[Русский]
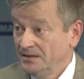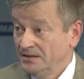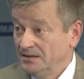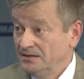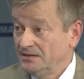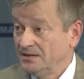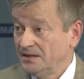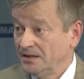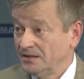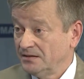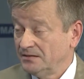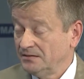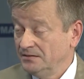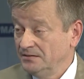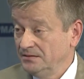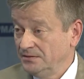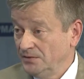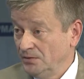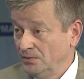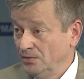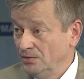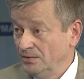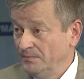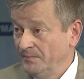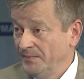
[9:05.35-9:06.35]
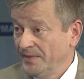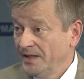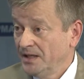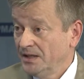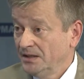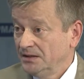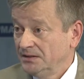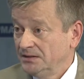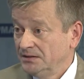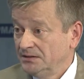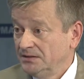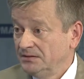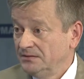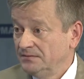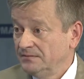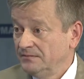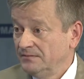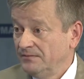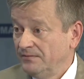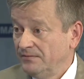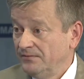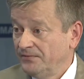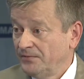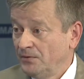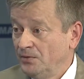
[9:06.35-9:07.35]
Итак, ЭКО э,
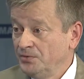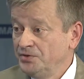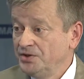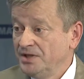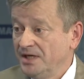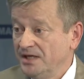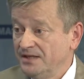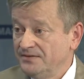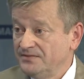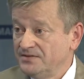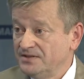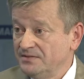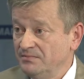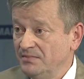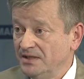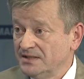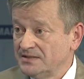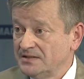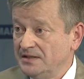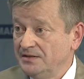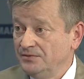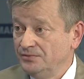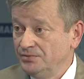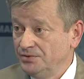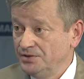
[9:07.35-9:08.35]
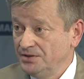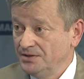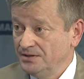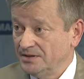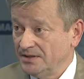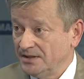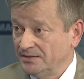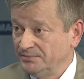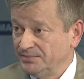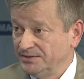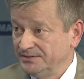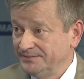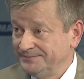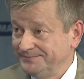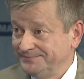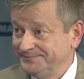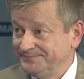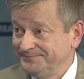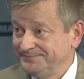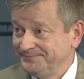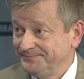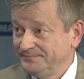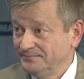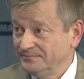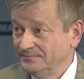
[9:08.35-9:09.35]
включает в себя следующие этапы.
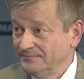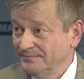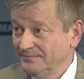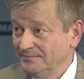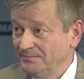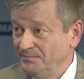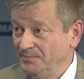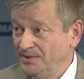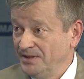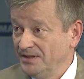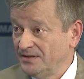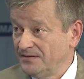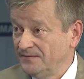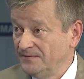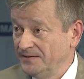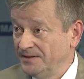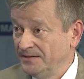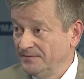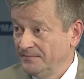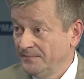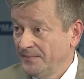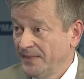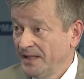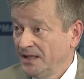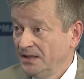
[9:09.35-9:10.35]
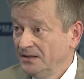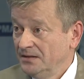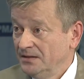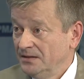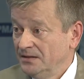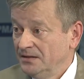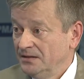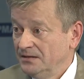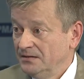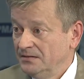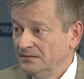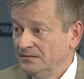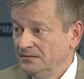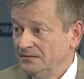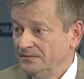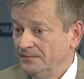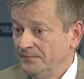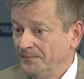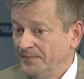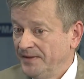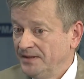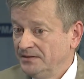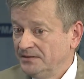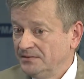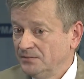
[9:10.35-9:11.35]
Первый э, –
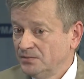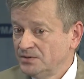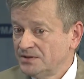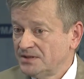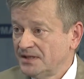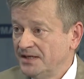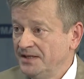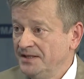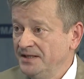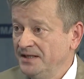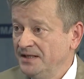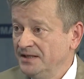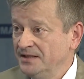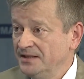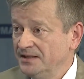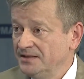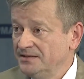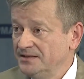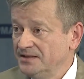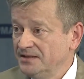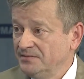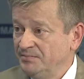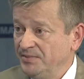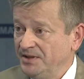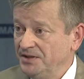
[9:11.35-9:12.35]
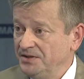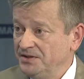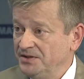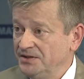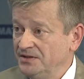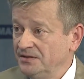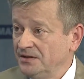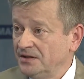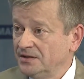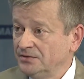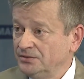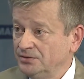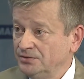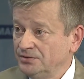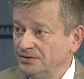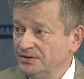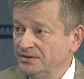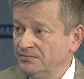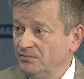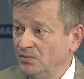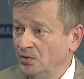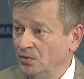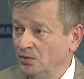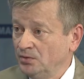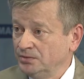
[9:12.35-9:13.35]
это устранение тех причин,
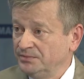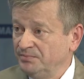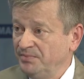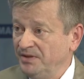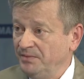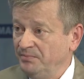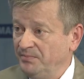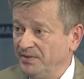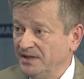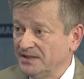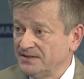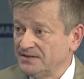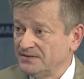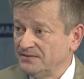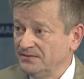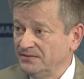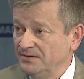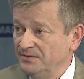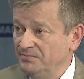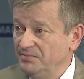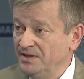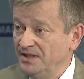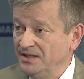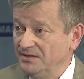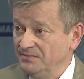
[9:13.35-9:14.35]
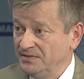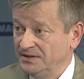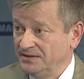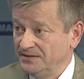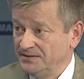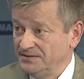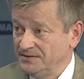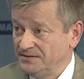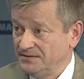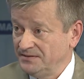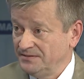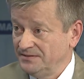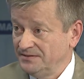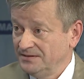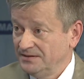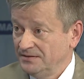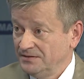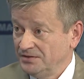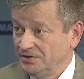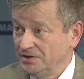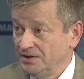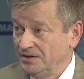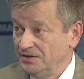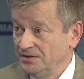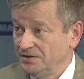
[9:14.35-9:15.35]
которые могут препятствовать беременности
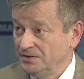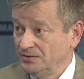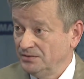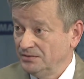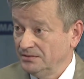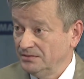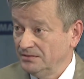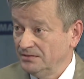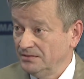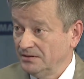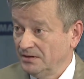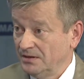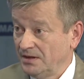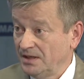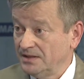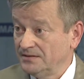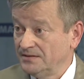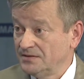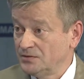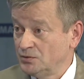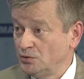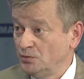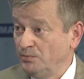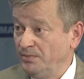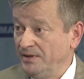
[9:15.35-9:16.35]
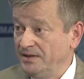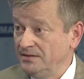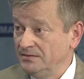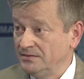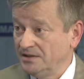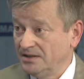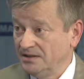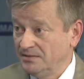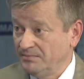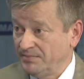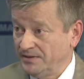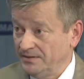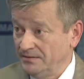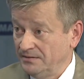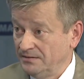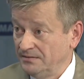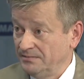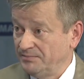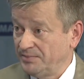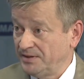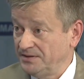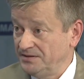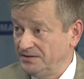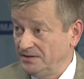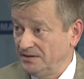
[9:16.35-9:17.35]
женщин, как наступлению, так и
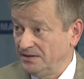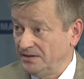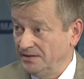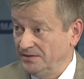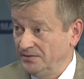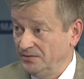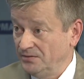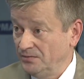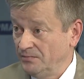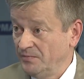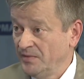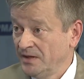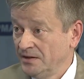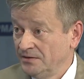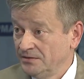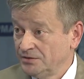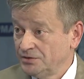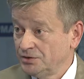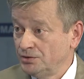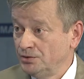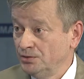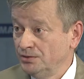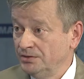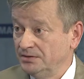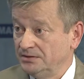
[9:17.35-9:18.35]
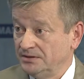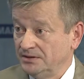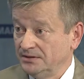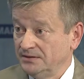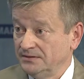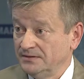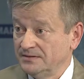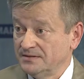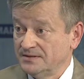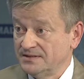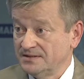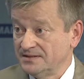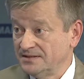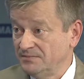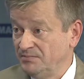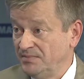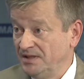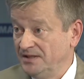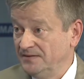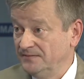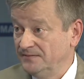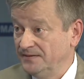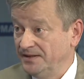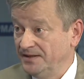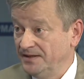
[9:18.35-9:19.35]
э, протеканию. Что это за
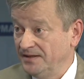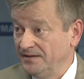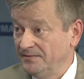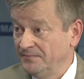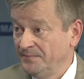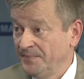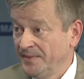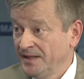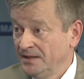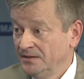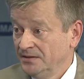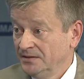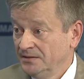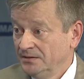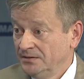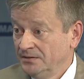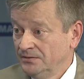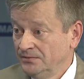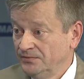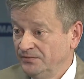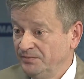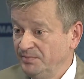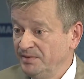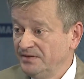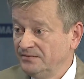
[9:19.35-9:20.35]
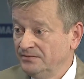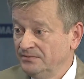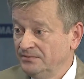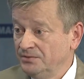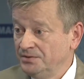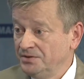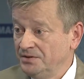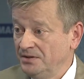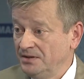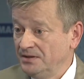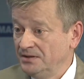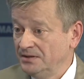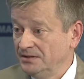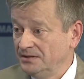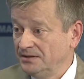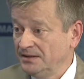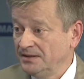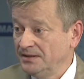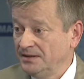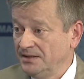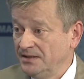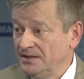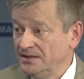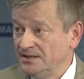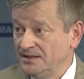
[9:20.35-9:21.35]
заболевание? Ну, в первую очередь, это
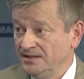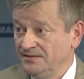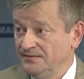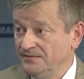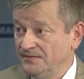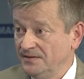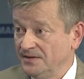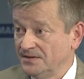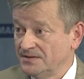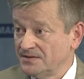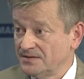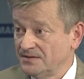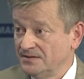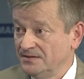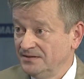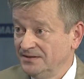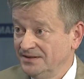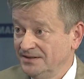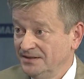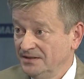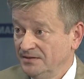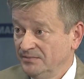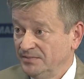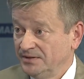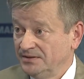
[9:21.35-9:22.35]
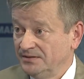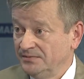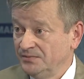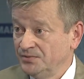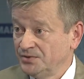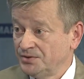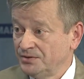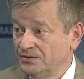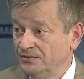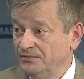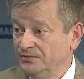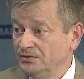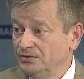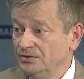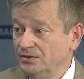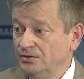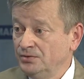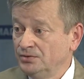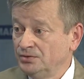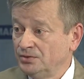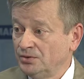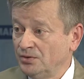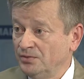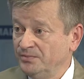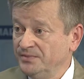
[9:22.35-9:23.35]
какие-то инфекции, потому что
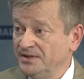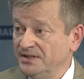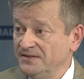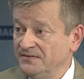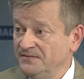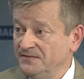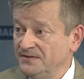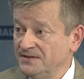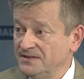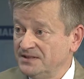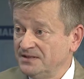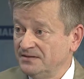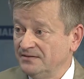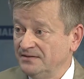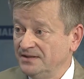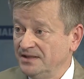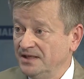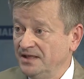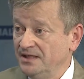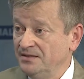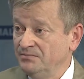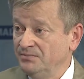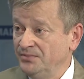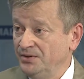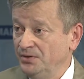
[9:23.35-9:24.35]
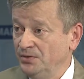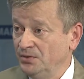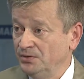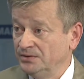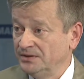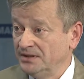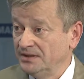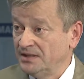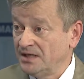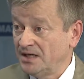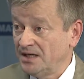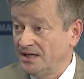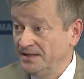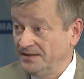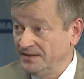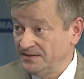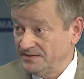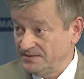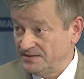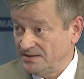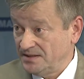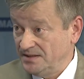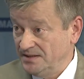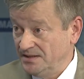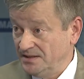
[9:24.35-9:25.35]
внутриутробное инфицирование эмбриона на
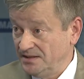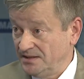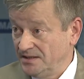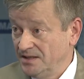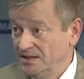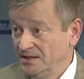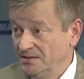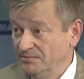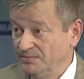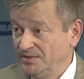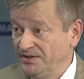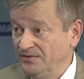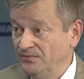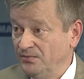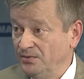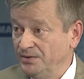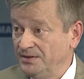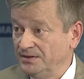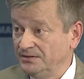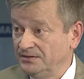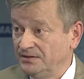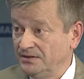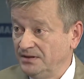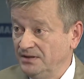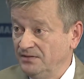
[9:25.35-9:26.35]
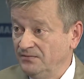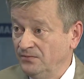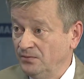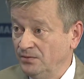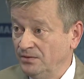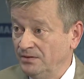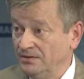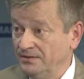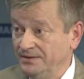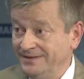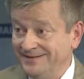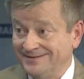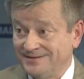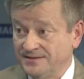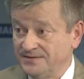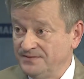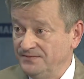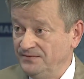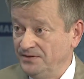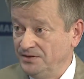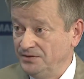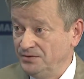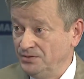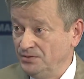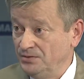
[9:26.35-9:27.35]
ранних стадиях приводит к его
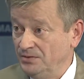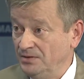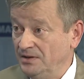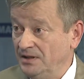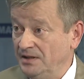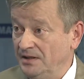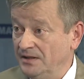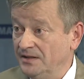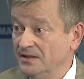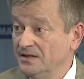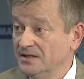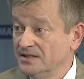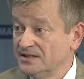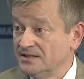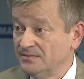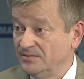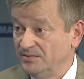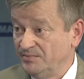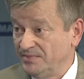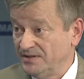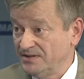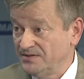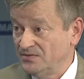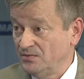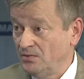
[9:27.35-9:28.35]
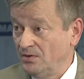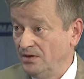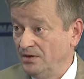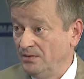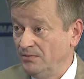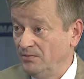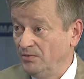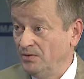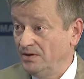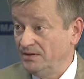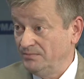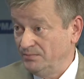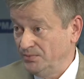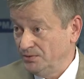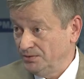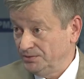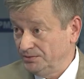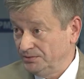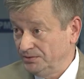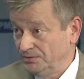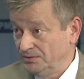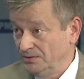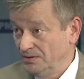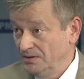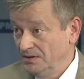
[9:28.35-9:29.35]
неразвитию или самопроизвольному
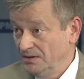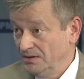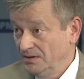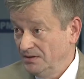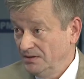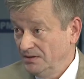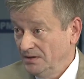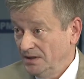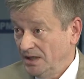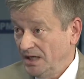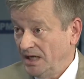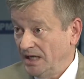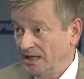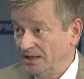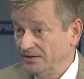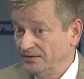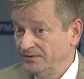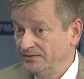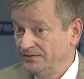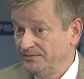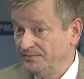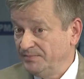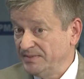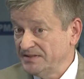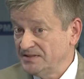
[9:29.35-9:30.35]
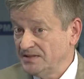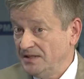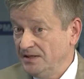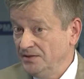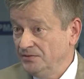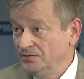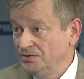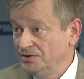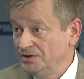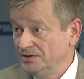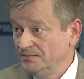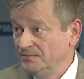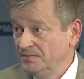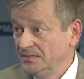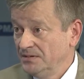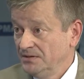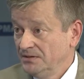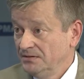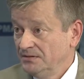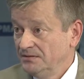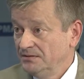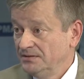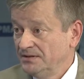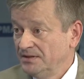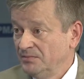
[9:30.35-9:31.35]
аборту – а в последующем
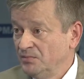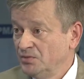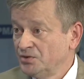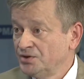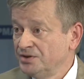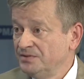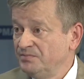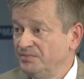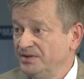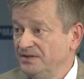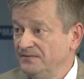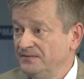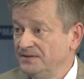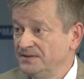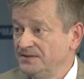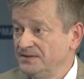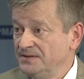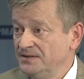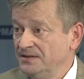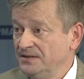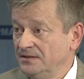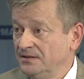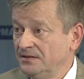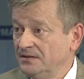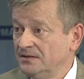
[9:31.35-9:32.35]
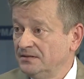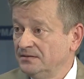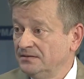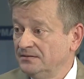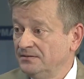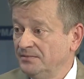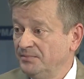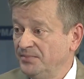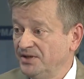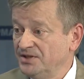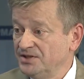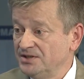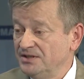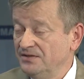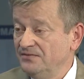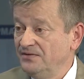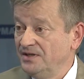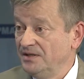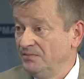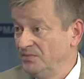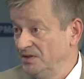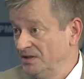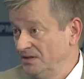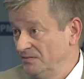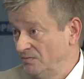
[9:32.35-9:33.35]
это может привести к
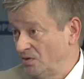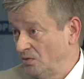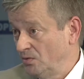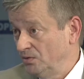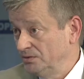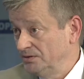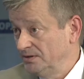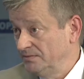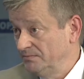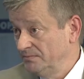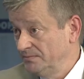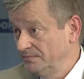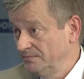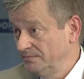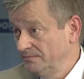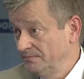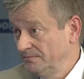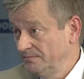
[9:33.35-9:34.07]
преждевременным родам.